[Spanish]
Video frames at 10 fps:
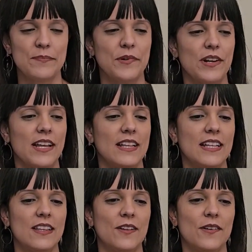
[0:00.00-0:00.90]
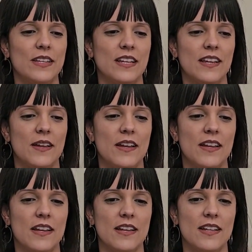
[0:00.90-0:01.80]
porque dentro
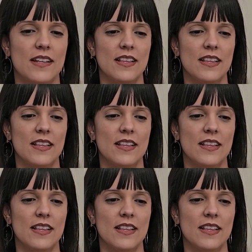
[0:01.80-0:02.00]
de